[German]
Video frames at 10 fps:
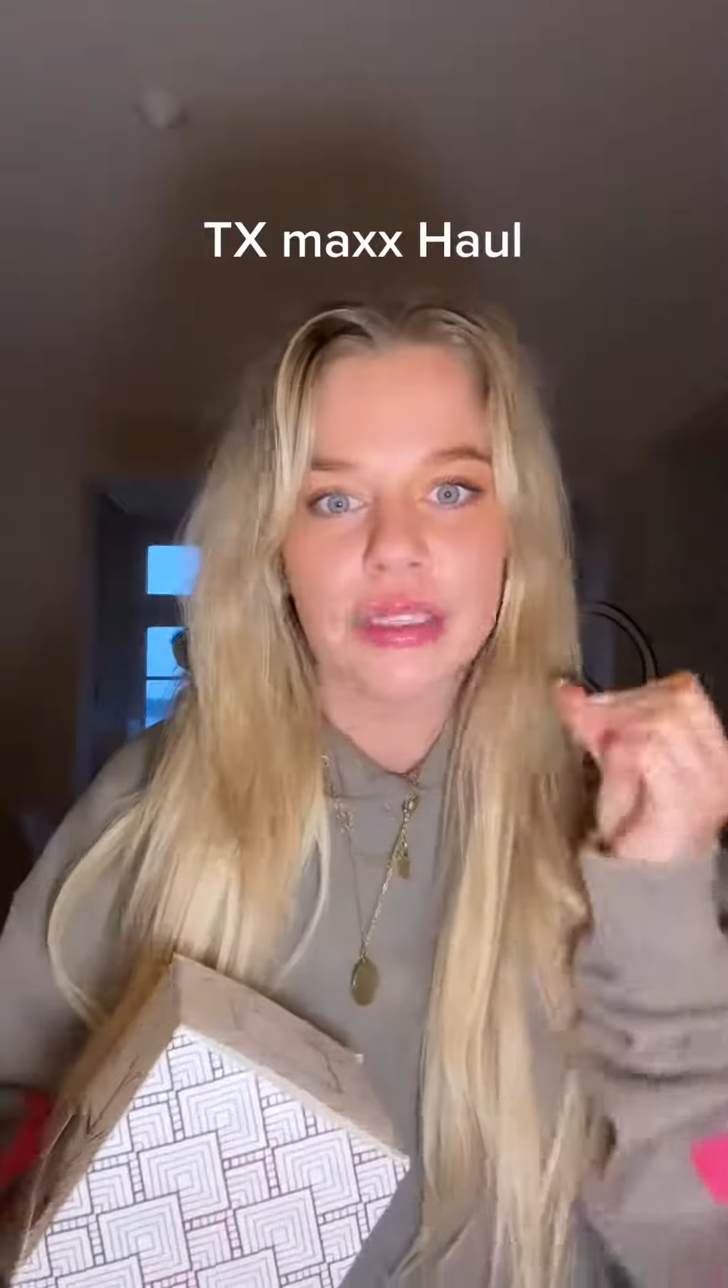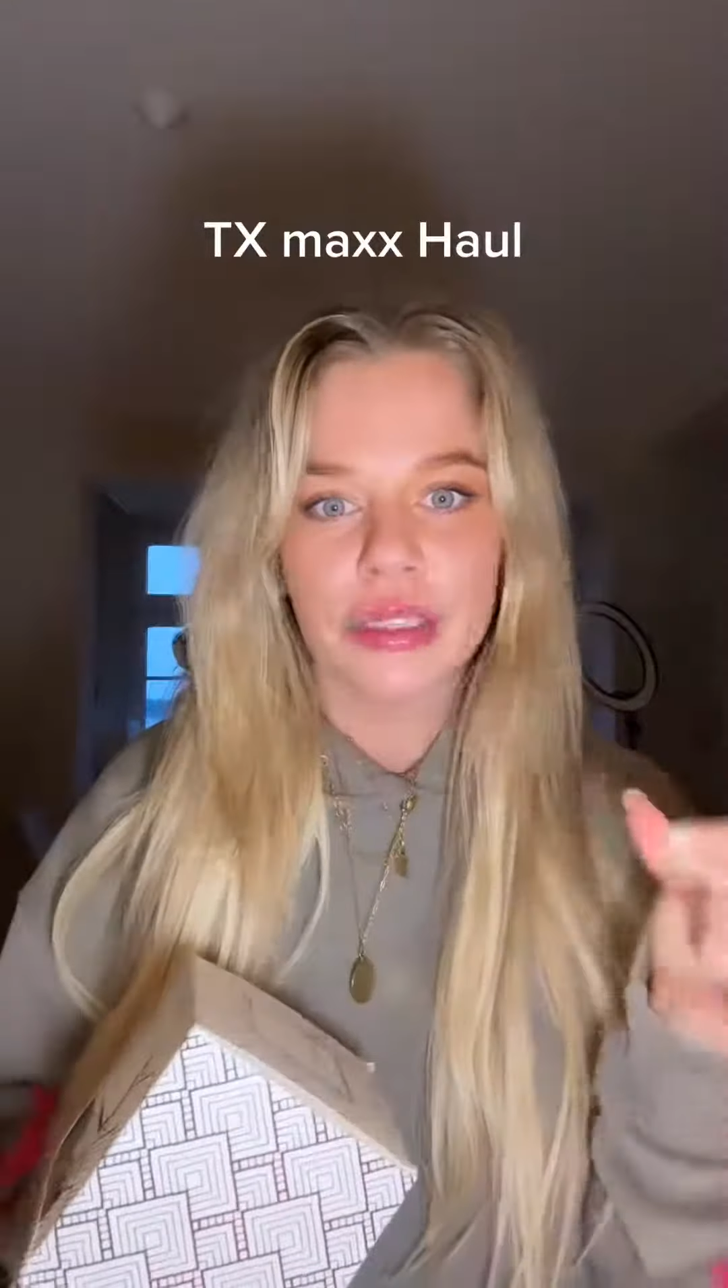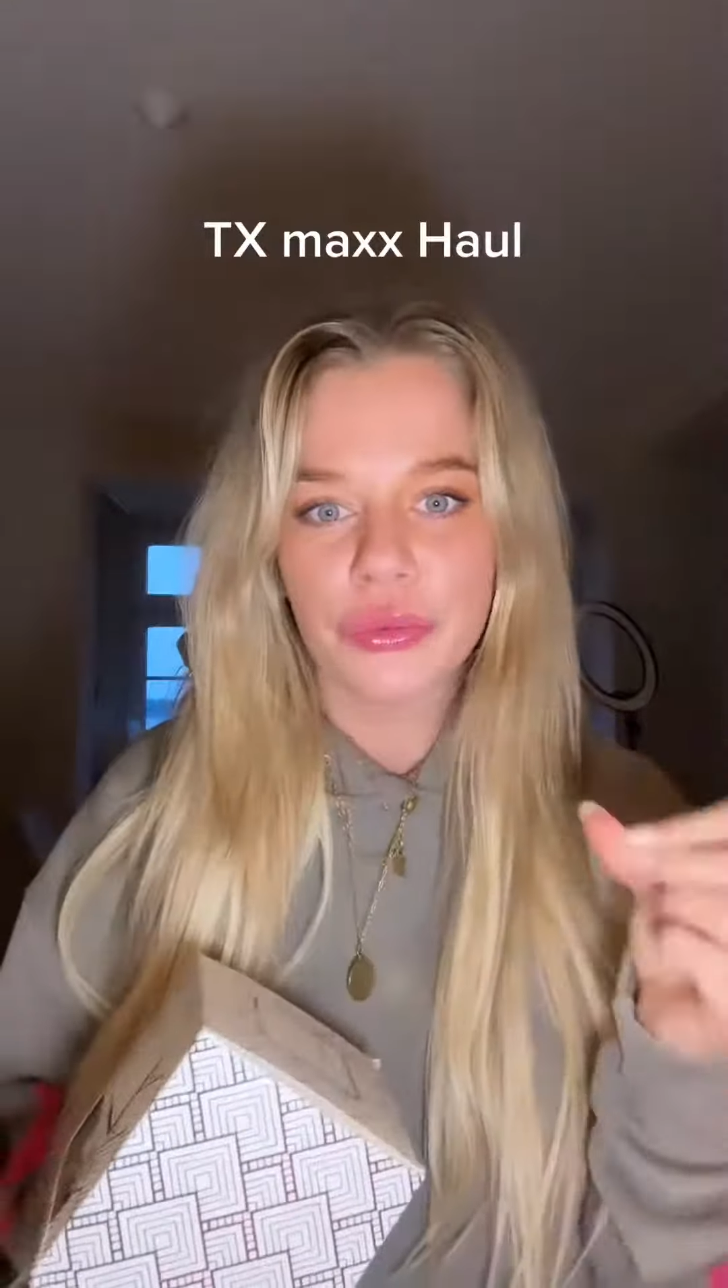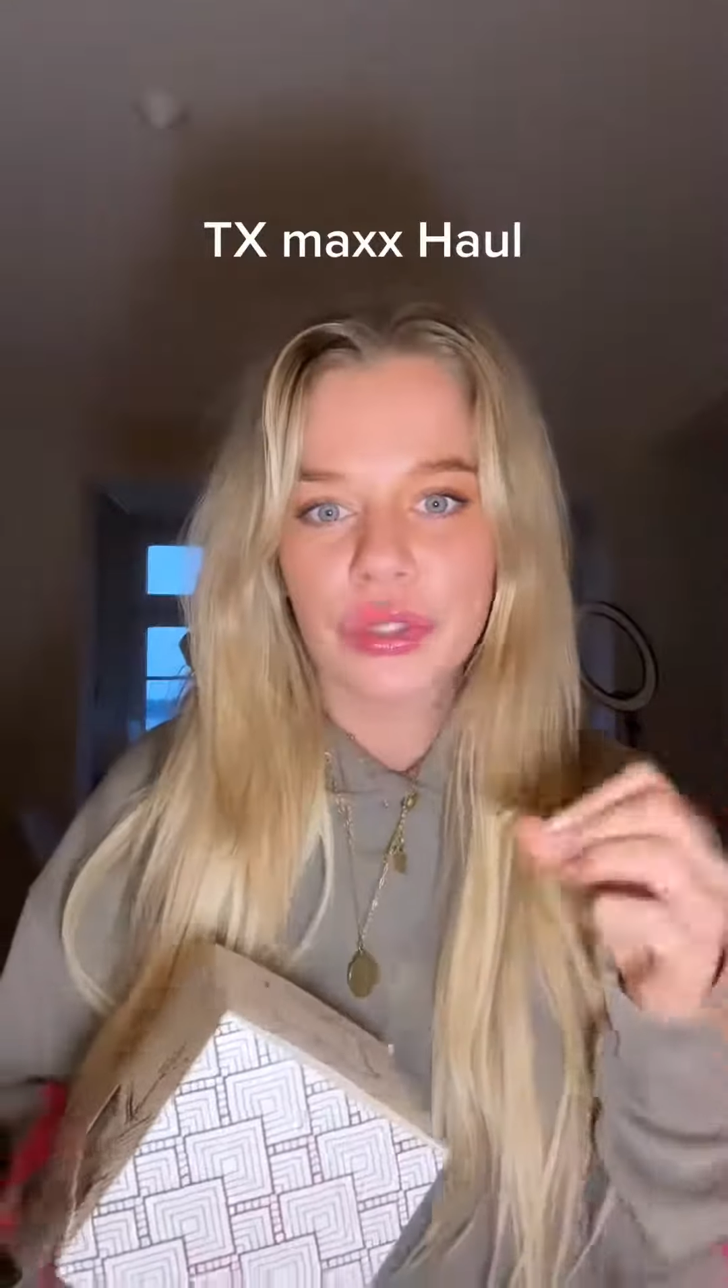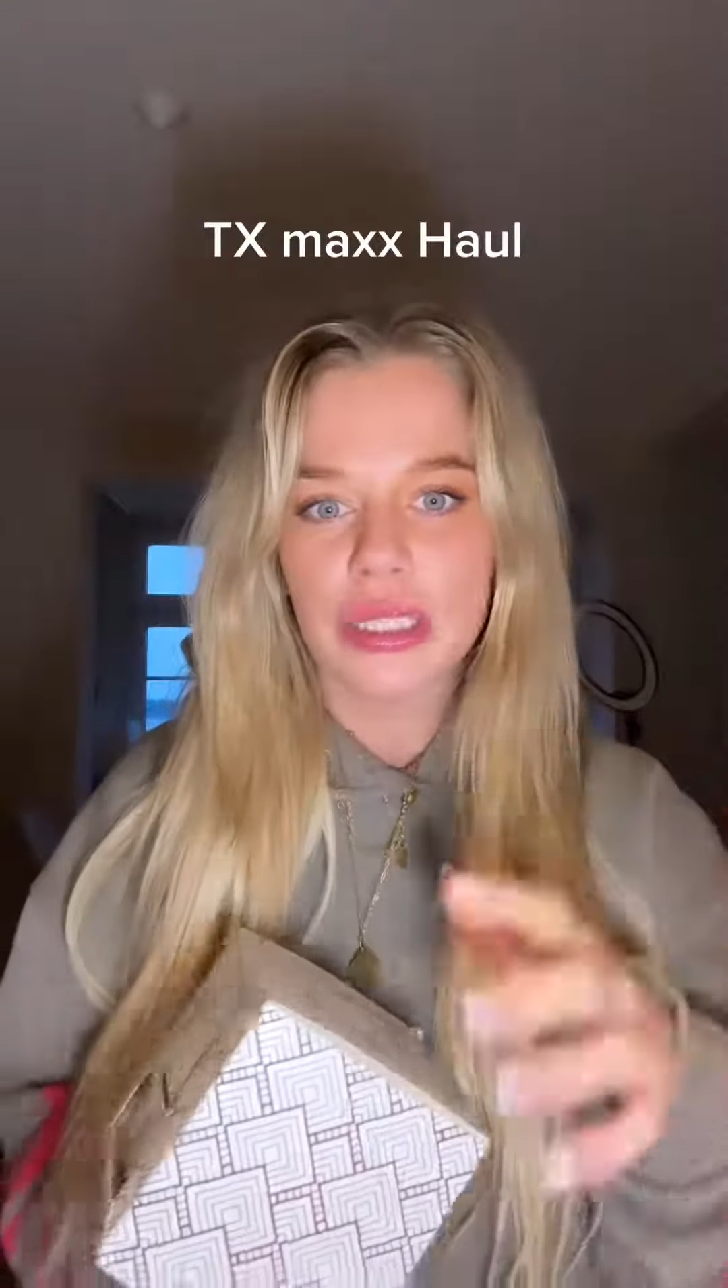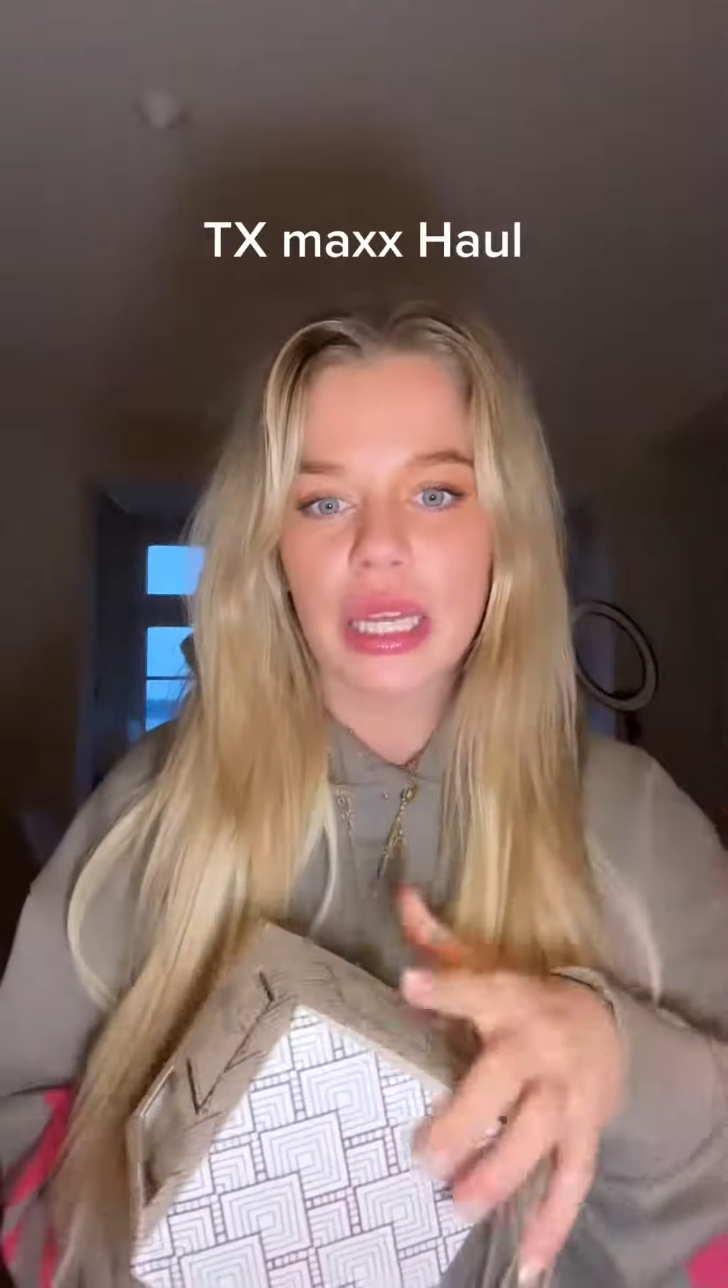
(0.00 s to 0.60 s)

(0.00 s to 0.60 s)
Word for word: different.